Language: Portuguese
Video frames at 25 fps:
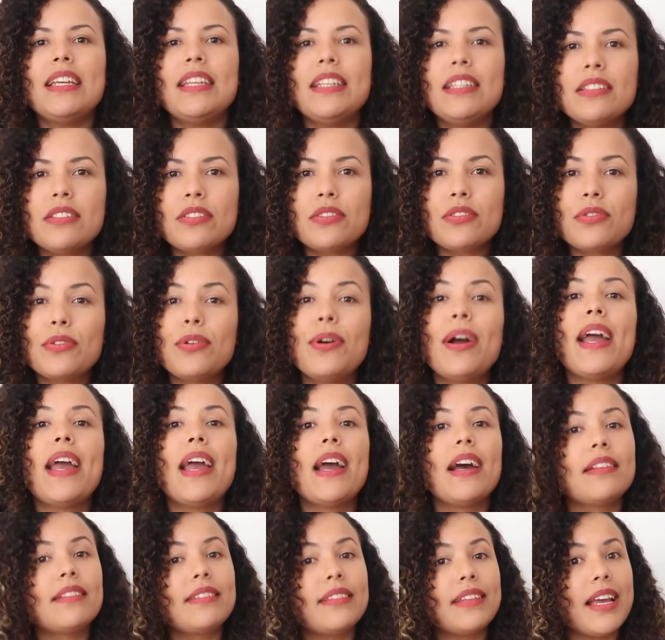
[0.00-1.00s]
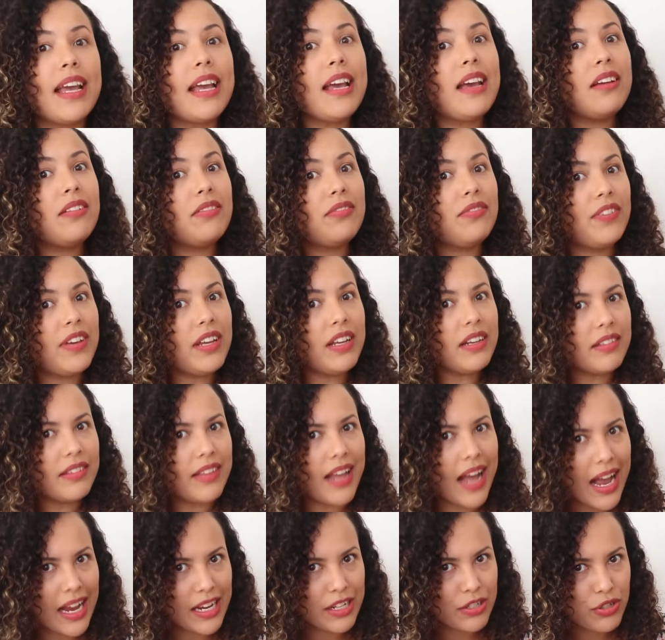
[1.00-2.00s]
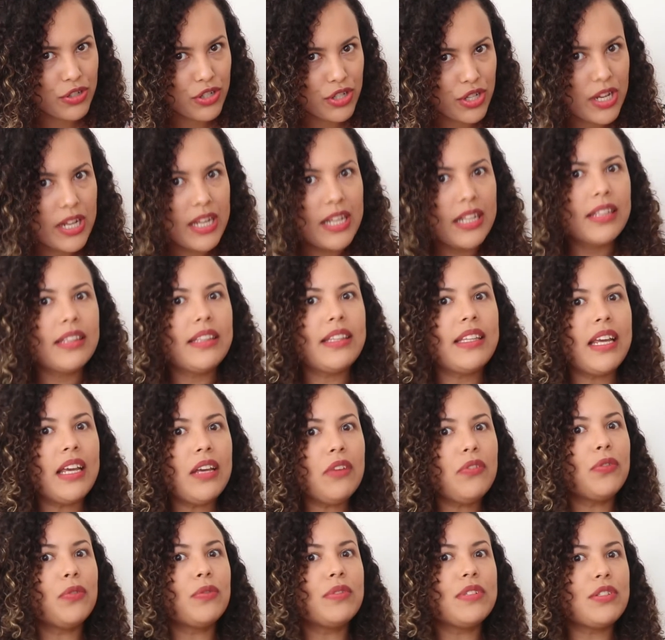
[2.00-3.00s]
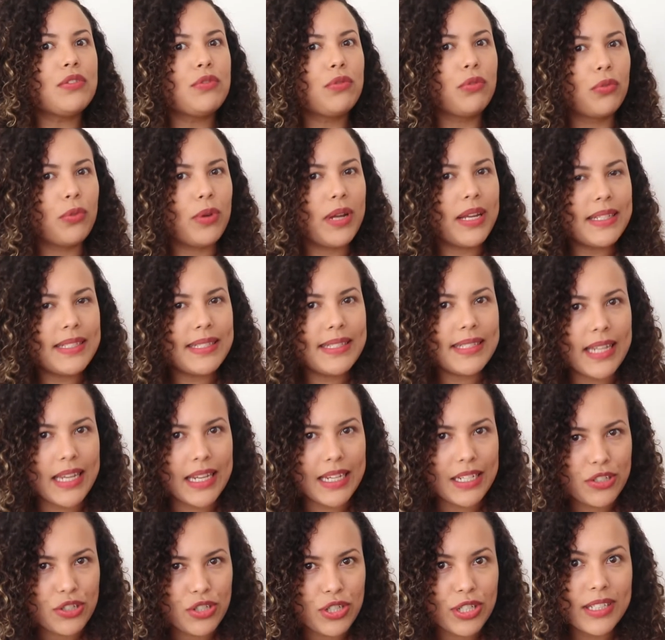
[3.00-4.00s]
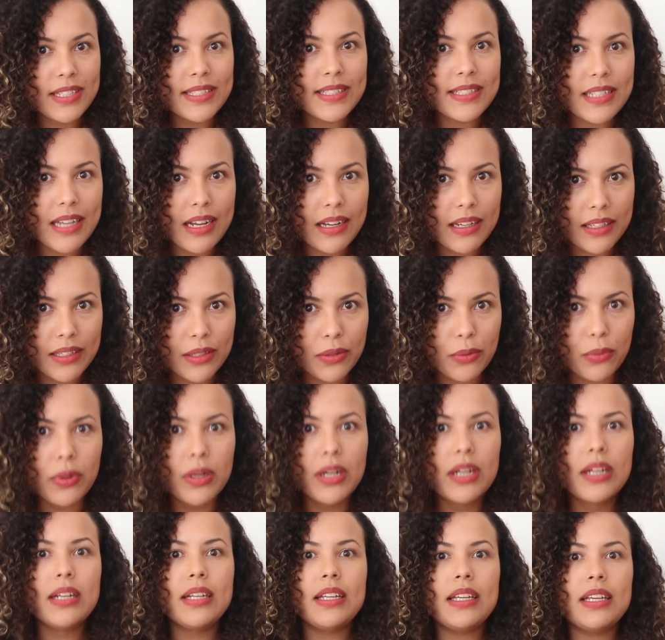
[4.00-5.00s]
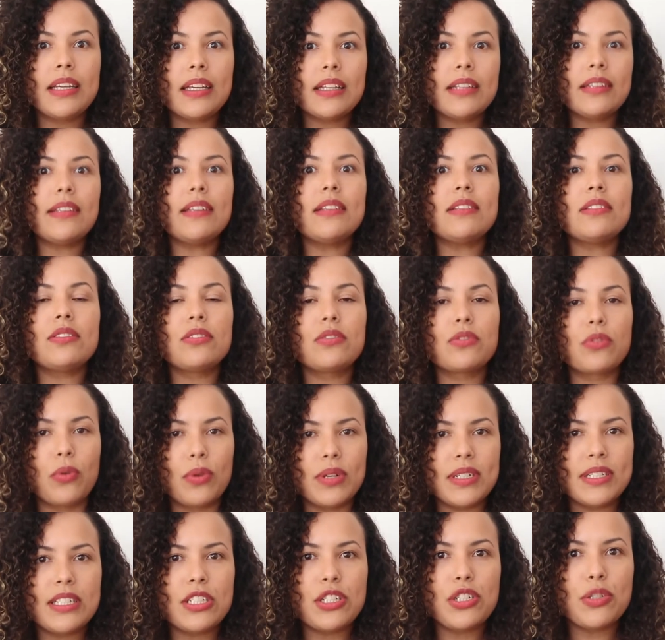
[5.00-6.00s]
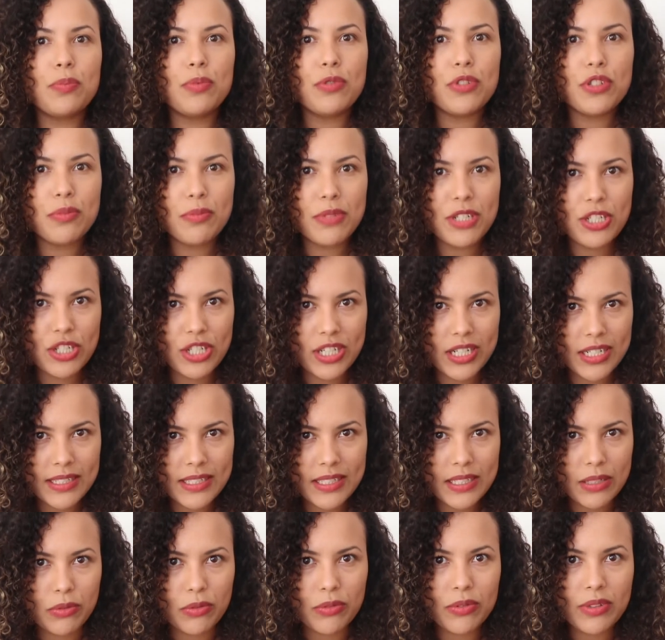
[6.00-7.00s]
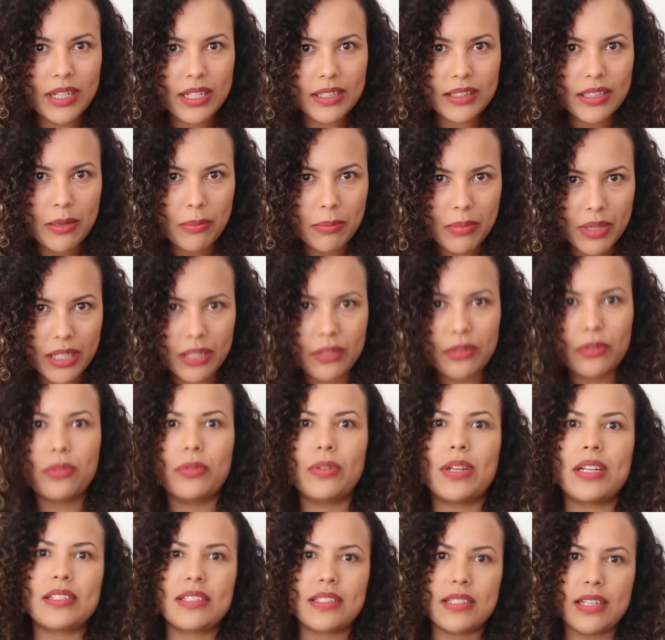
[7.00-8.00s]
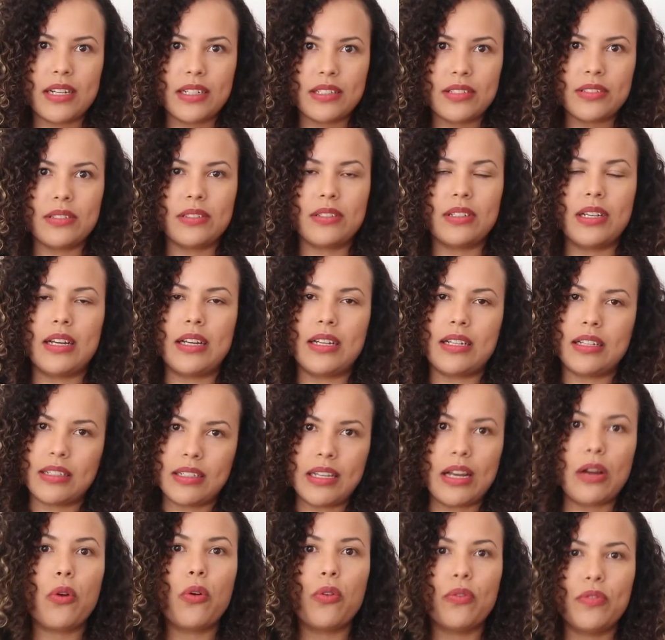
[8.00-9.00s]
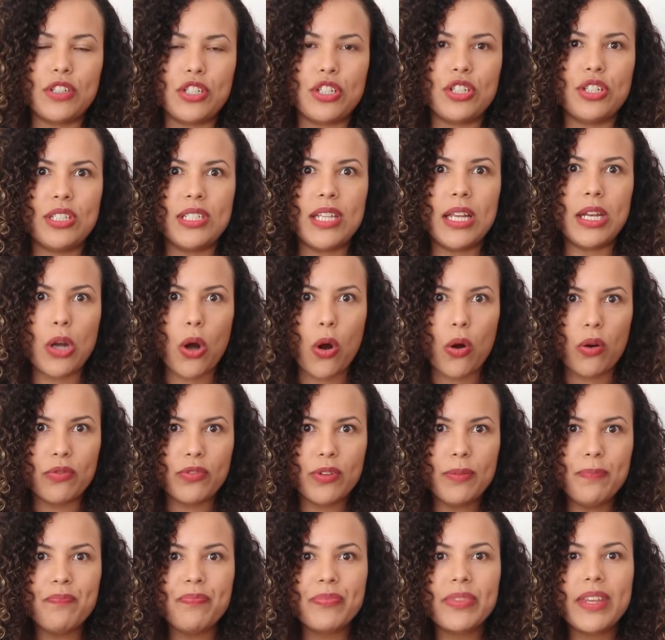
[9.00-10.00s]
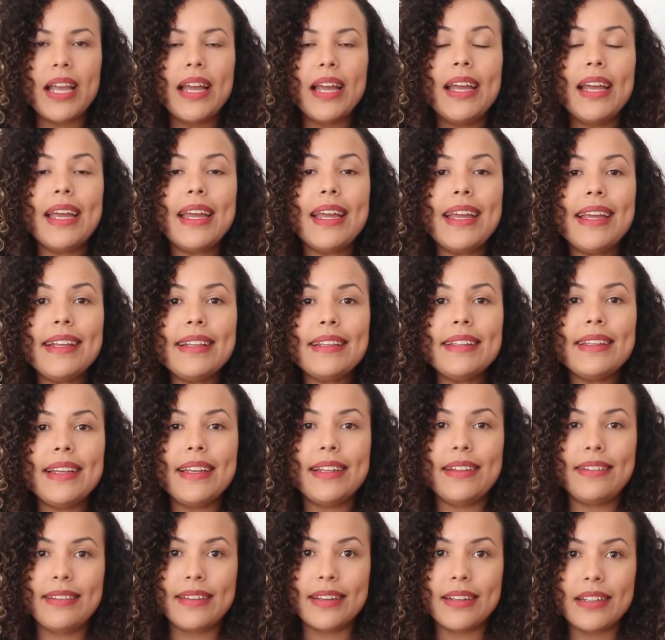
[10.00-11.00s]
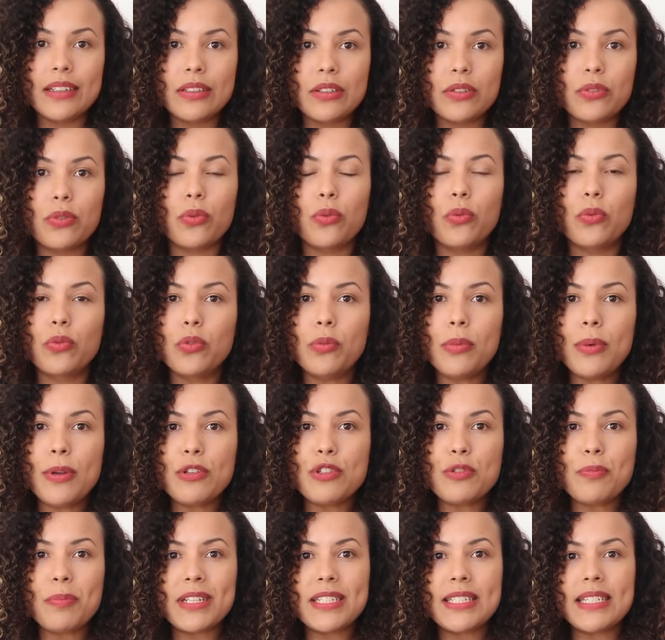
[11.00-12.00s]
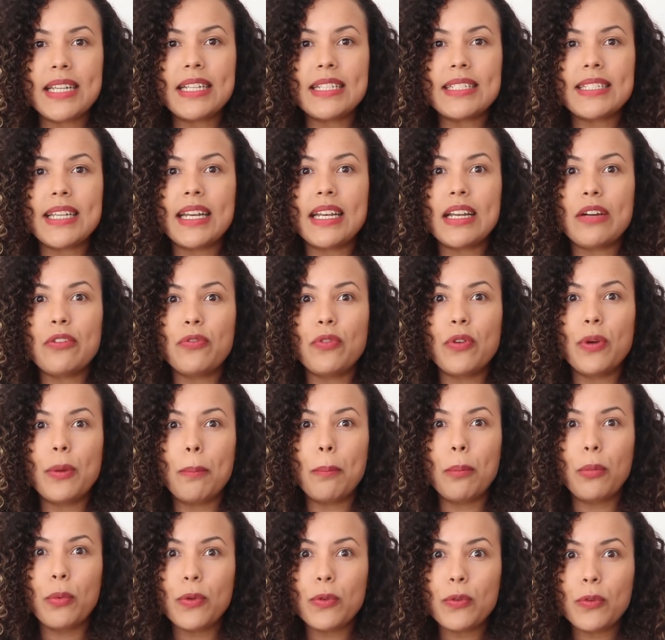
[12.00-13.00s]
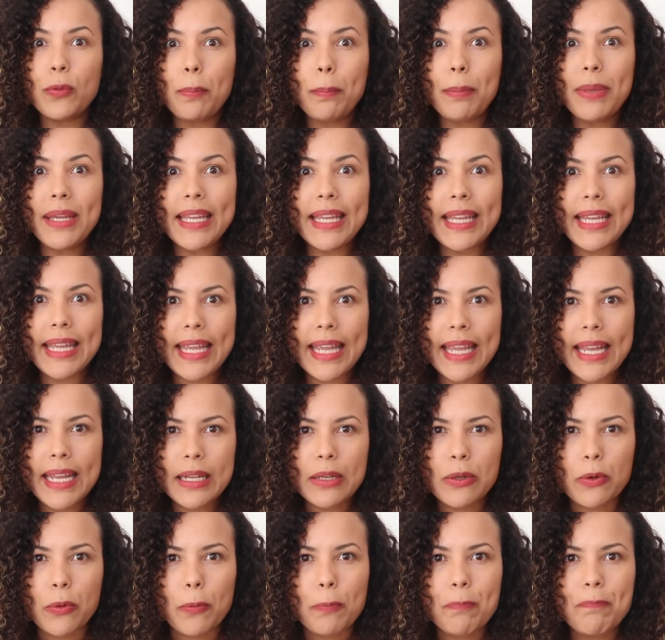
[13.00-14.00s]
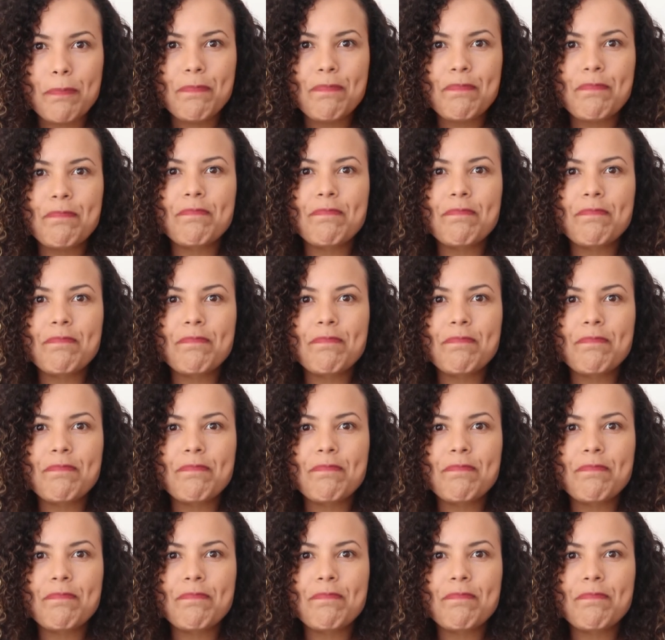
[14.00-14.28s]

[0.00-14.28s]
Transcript: Isso é até verdade. Teve um estudo recente que saiu e que testou esse tipo de medicação no tratamento da, SARS, da, da Covid-19. Entretanto, o número de pacientes ainda foi muito pequeno.